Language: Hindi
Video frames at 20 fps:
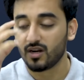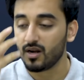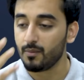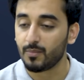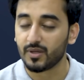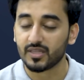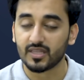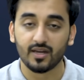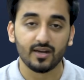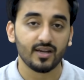कर रहे
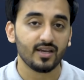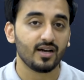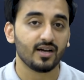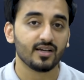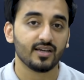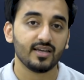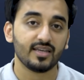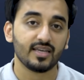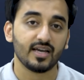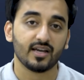हैं पता नहीं
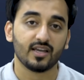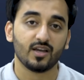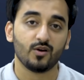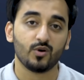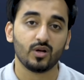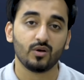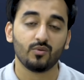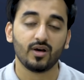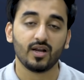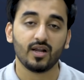आगे क्या क्या
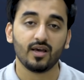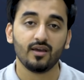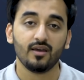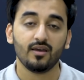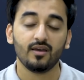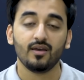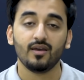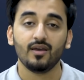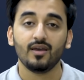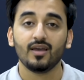होने वाला
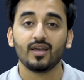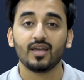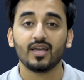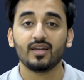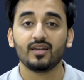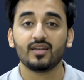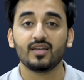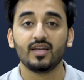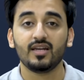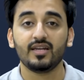है
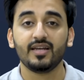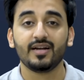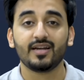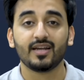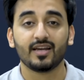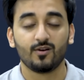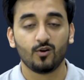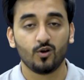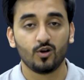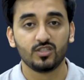इनके लिए
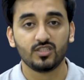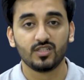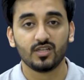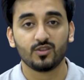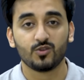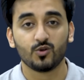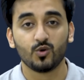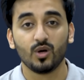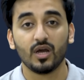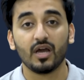टेक्नोलॉजी
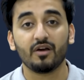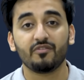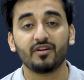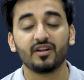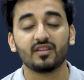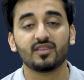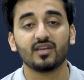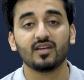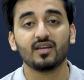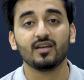के थ्रू
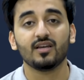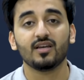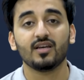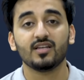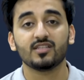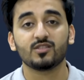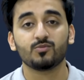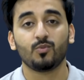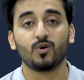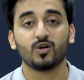एवरी थिंग
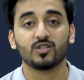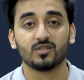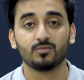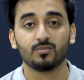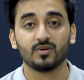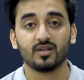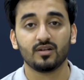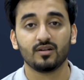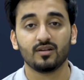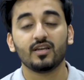इज
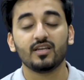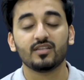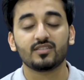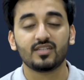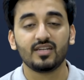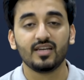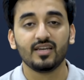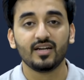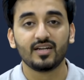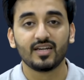पॉसिबल
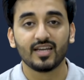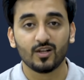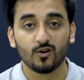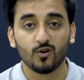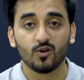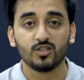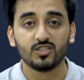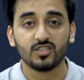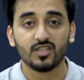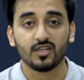इसलिए
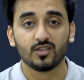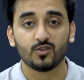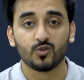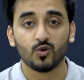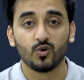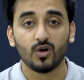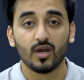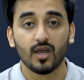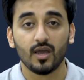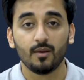टेक्नोलॉजी के
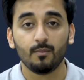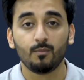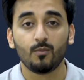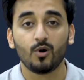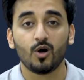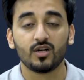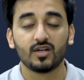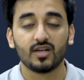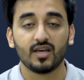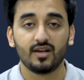थ्रू
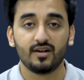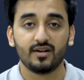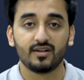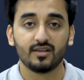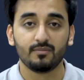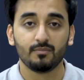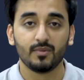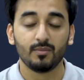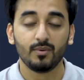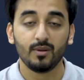
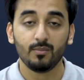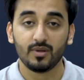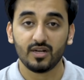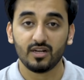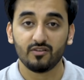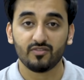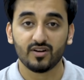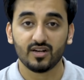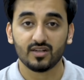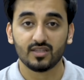इमोटैलिटी में भी
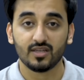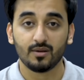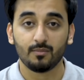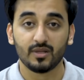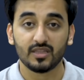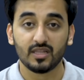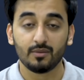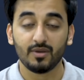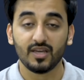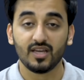बिलीव करते हैं
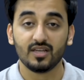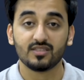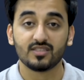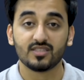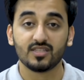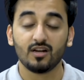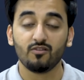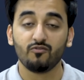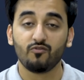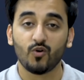मतलब एक
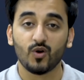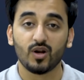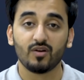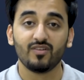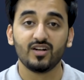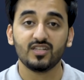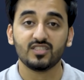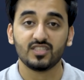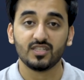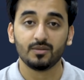इंसान फॉर
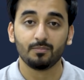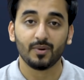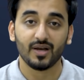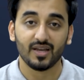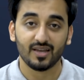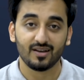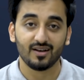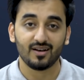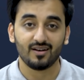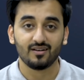एवर जी
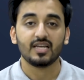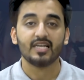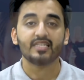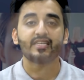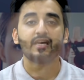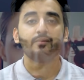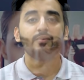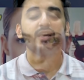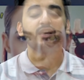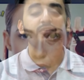पाएगा
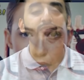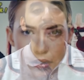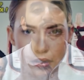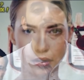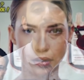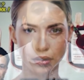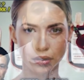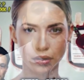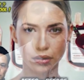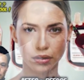इसकी भी एक
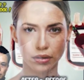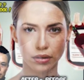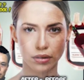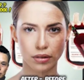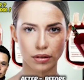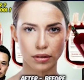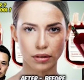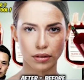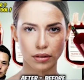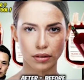वीडियो बनाए थे
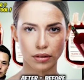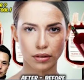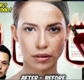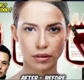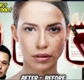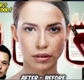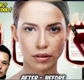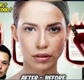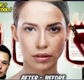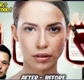हम
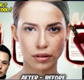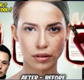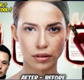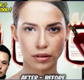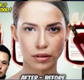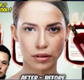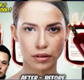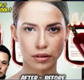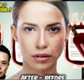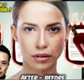प्रीवियसली अगर
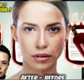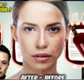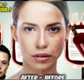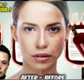आप चेकआउट